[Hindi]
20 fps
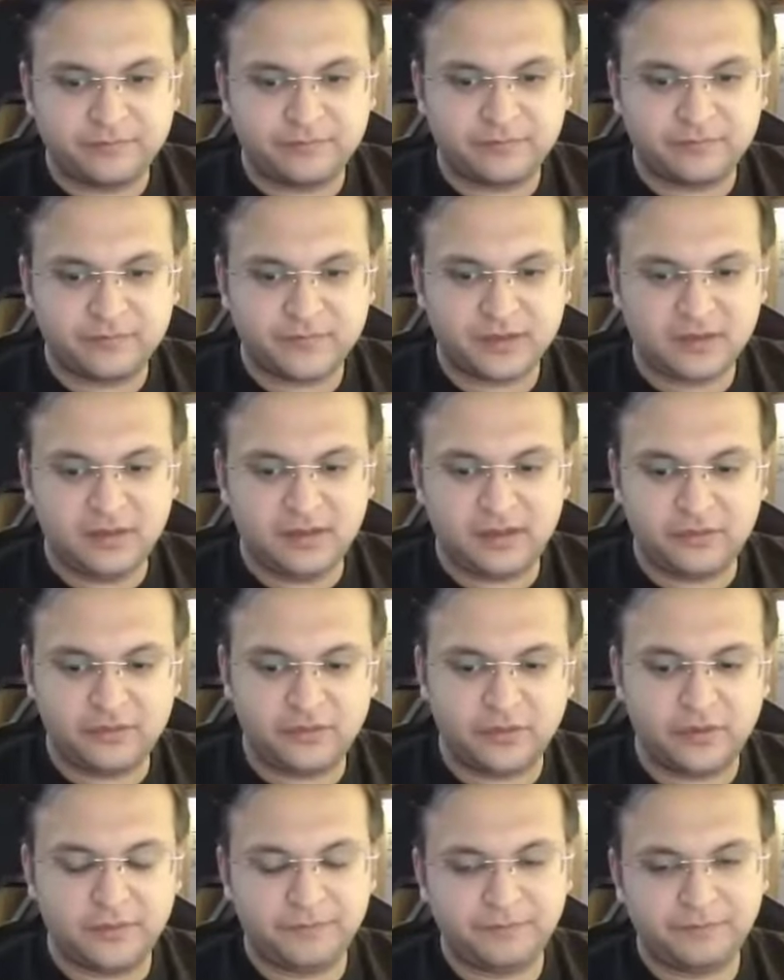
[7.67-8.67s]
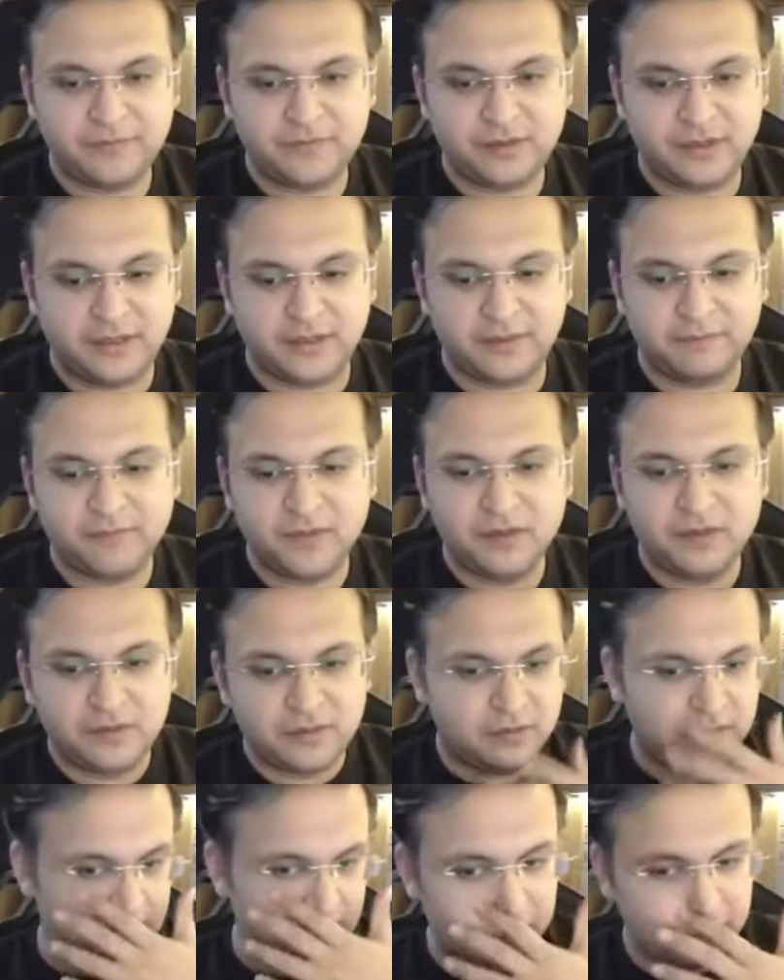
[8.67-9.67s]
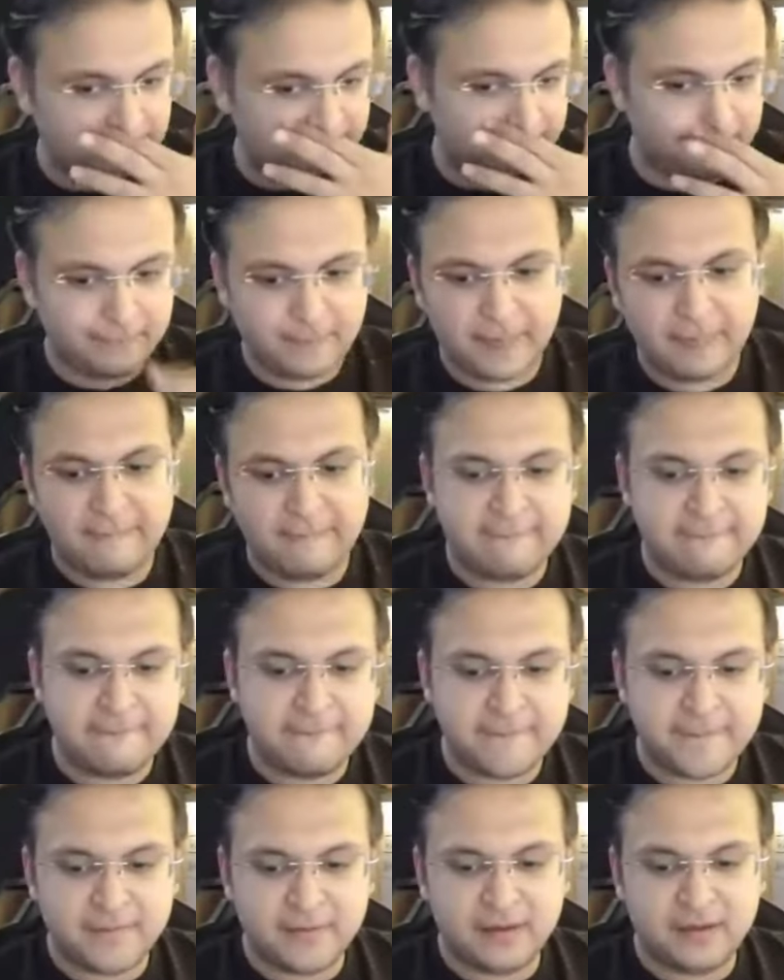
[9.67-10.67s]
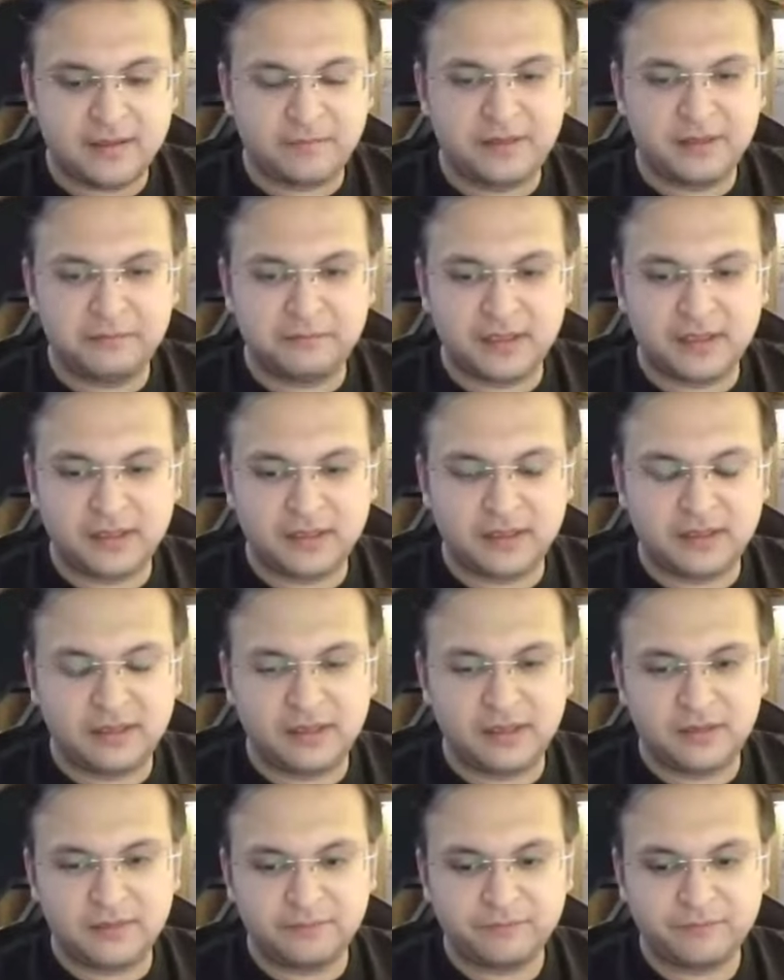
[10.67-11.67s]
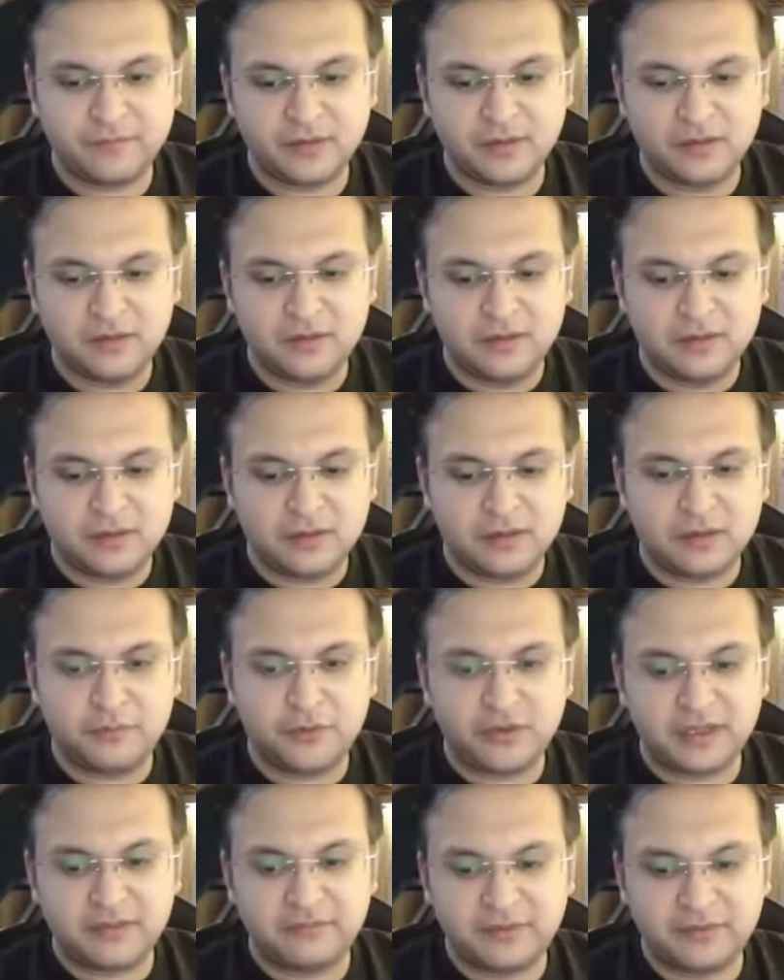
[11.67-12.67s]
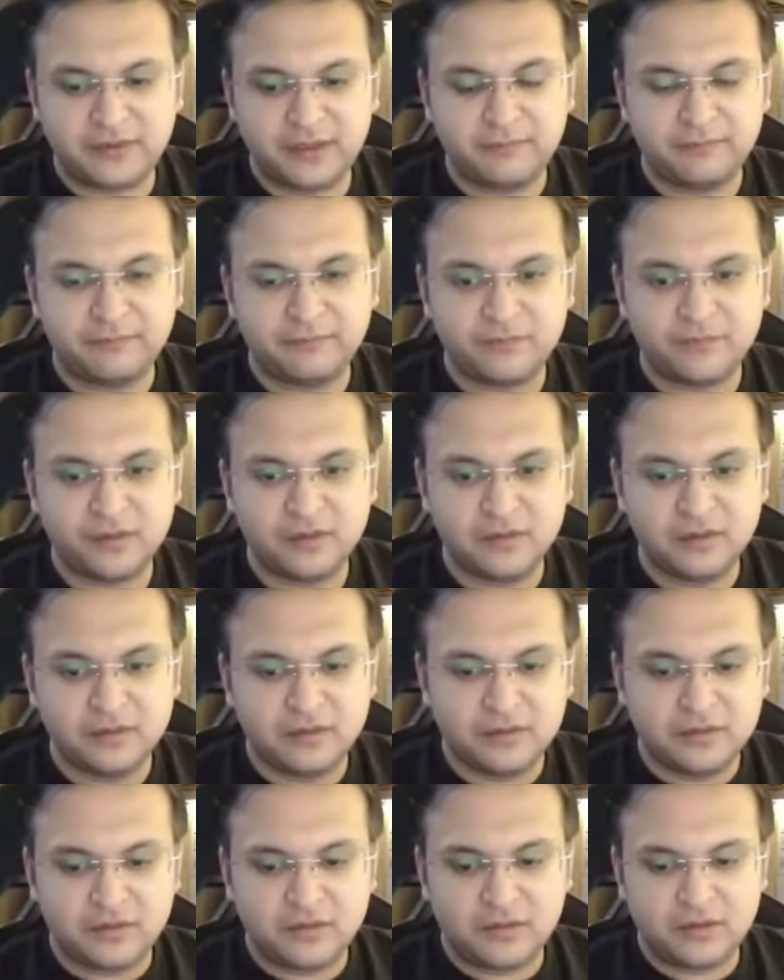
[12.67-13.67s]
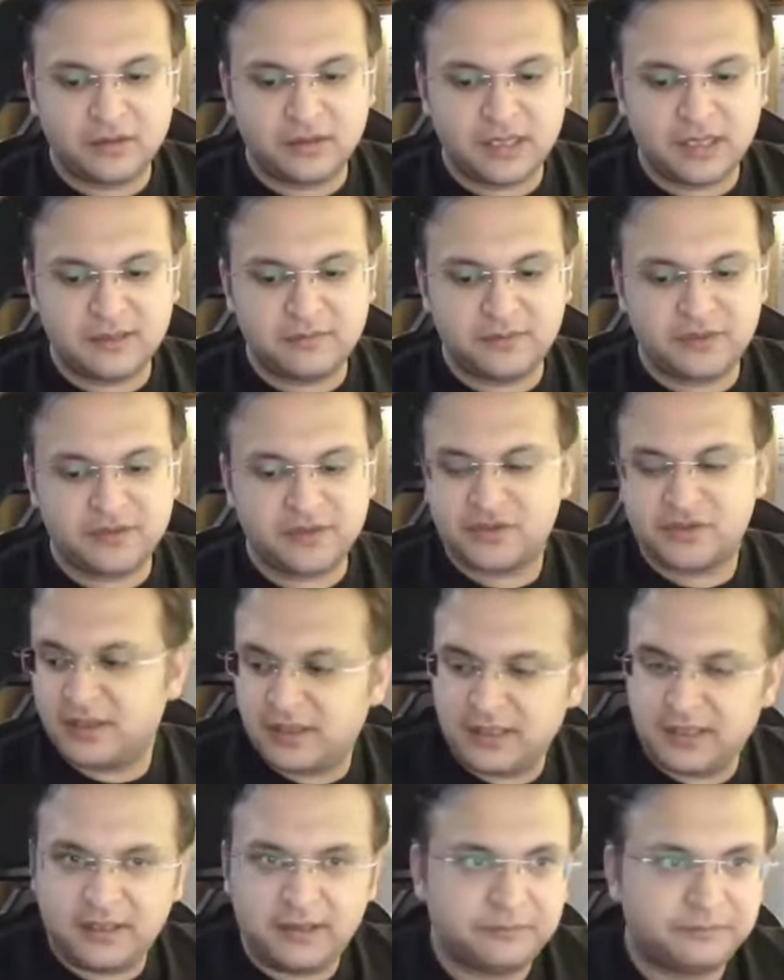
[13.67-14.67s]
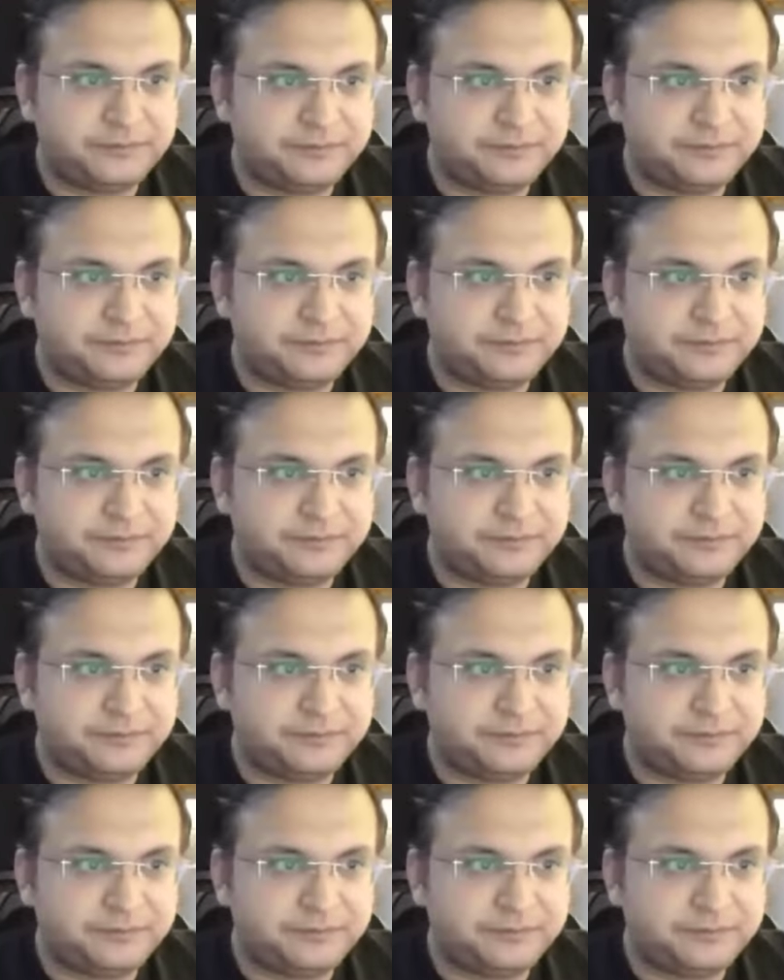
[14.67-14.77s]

ग्रेट टू सी ऑल ठीक है तो अभी हम बात कर रहे थे कंप्यूटर ग्राफिक्स की और आज हम डिस्कशन करेंगे